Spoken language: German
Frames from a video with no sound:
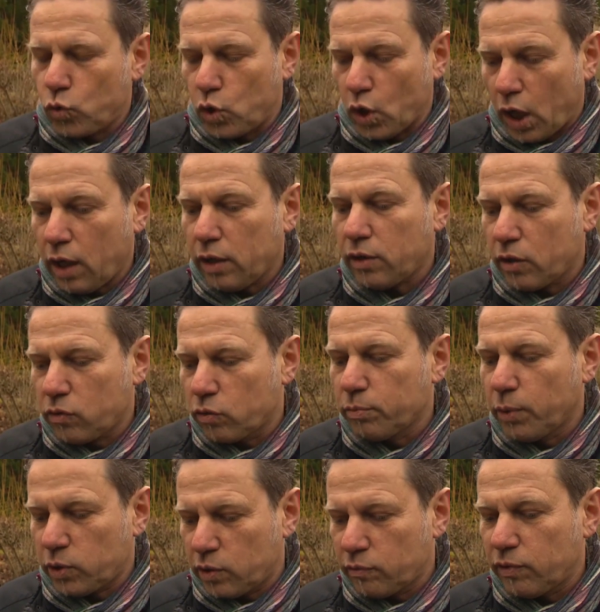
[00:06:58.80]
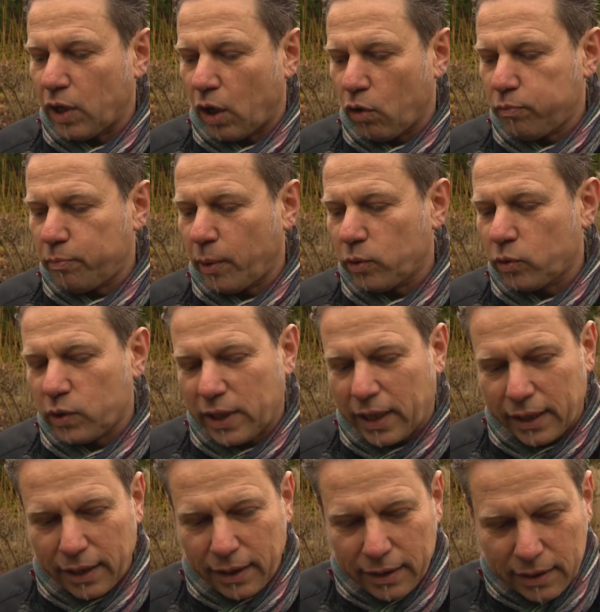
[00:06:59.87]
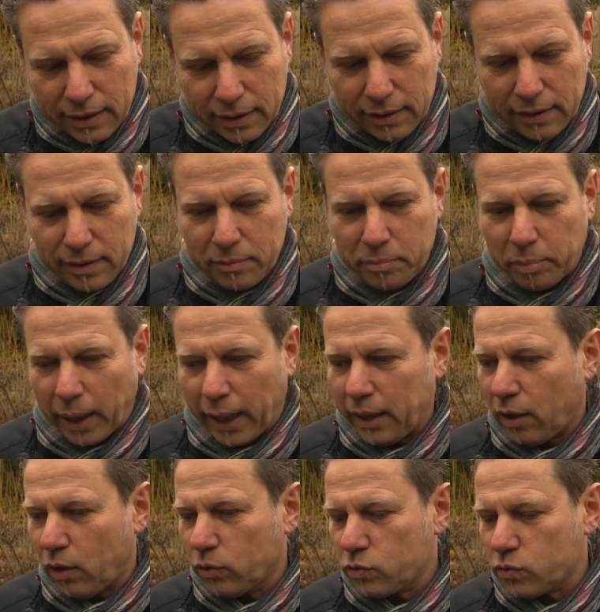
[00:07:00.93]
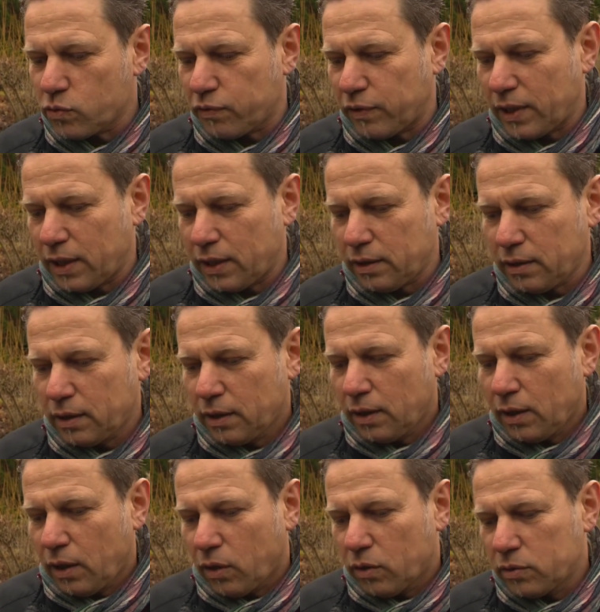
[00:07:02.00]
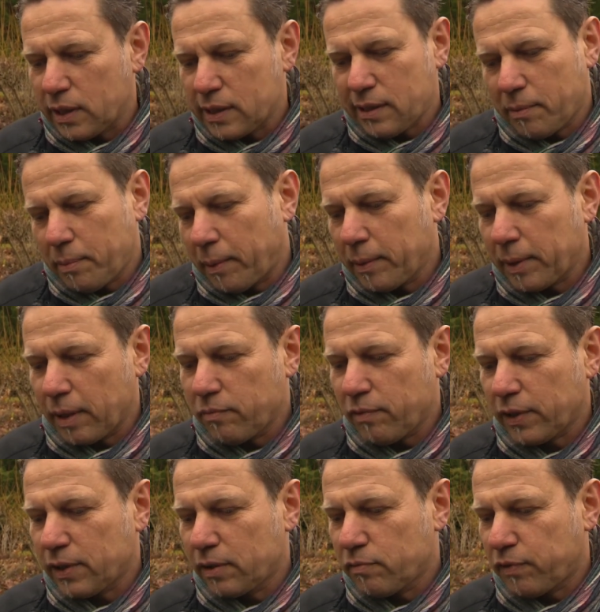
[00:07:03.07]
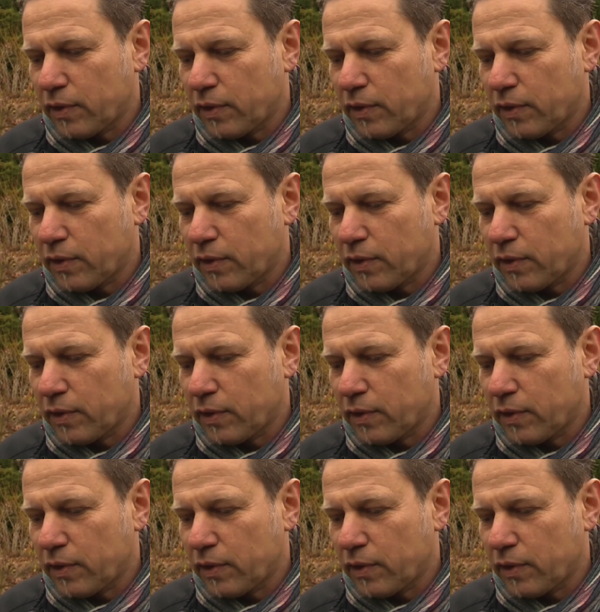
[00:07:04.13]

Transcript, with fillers: Ja, also ich möchte ihn wieder aufbauen und ich kann ja nicht äh, beide Autos fahren. Und deshalb habe ich einfach den